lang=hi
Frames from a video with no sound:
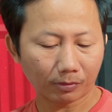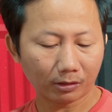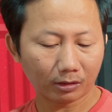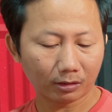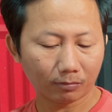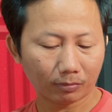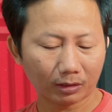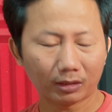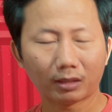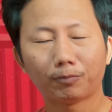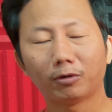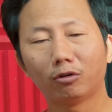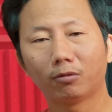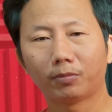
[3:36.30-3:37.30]
आ, भाई
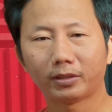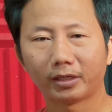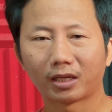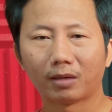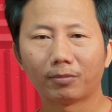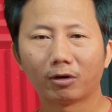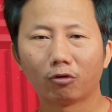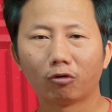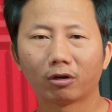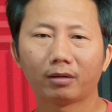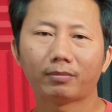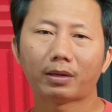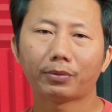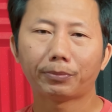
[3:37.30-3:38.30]
अपन लोग बजट गेमर लोग हैं
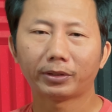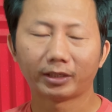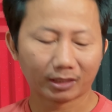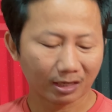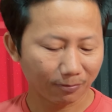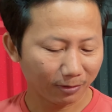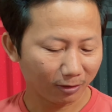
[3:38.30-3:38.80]
मैं भी बजट गेमर